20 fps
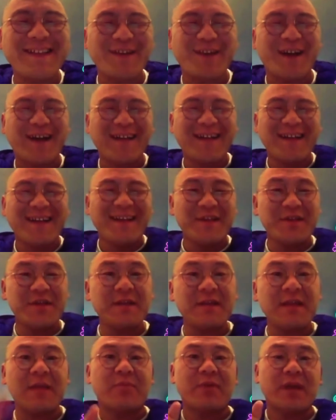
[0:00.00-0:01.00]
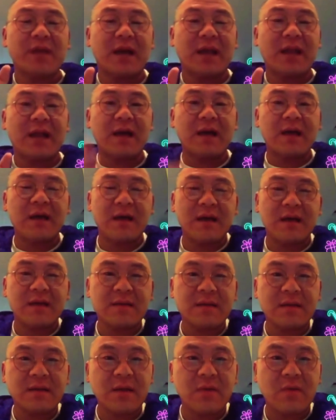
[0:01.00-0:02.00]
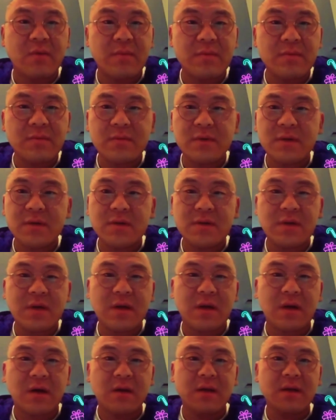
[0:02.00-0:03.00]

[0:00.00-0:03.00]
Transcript: 对呀，现在不一样了啊！现在我们中国直接搞